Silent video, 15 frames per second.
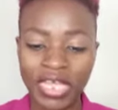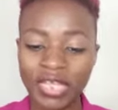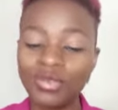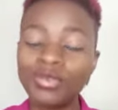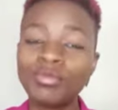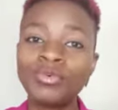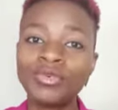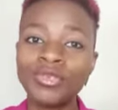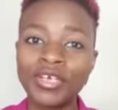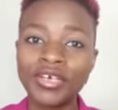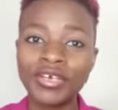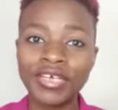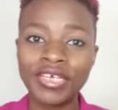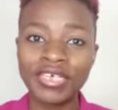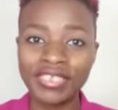Le
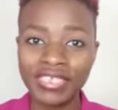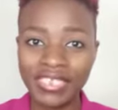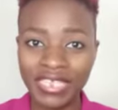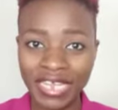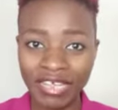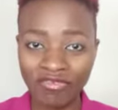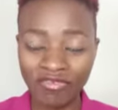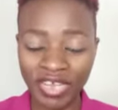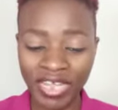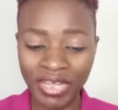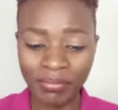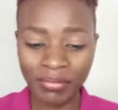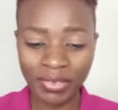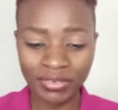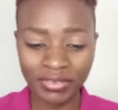bonheur, c'est la
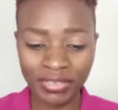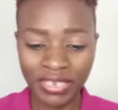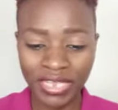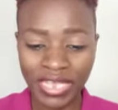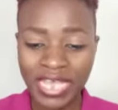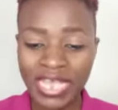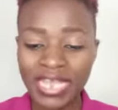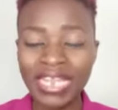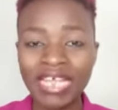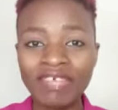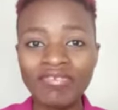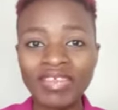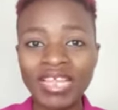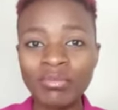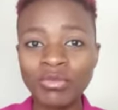flamme, la
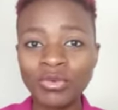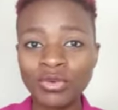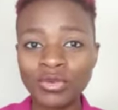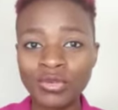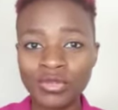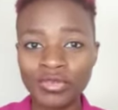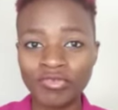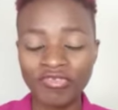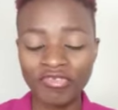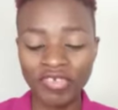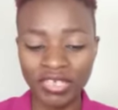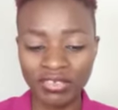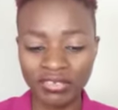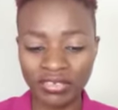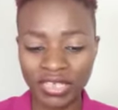flamme heureuse
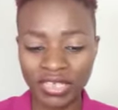enfin,